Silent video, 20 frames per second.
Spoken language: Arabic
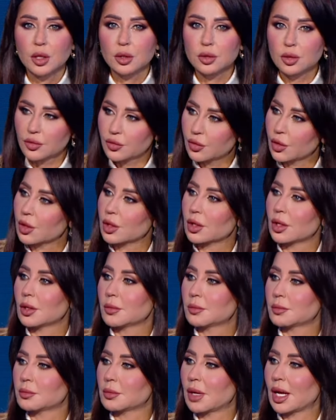طفل
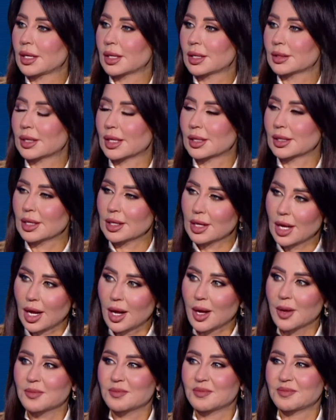ما يقدر
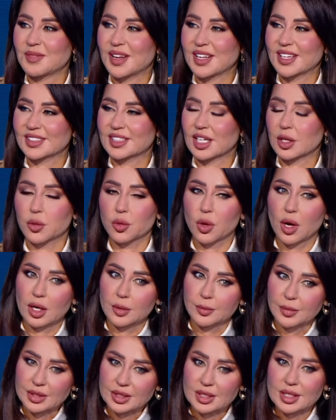يلعب ما يقدر يروح على
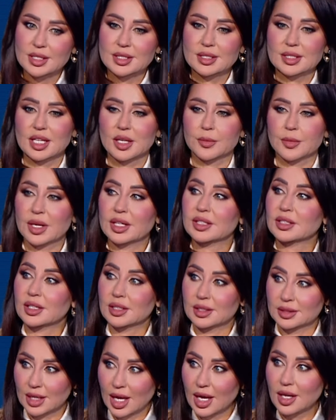المدرسة صح. ما يقدر
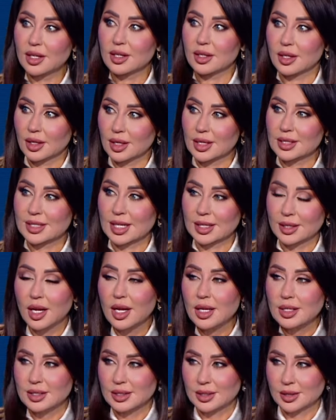يتحرك إذا
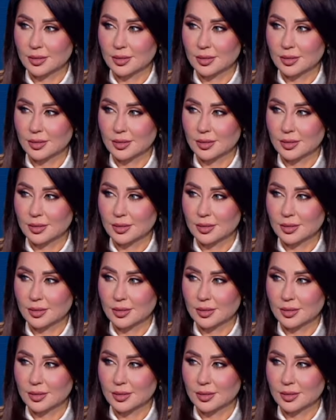نقص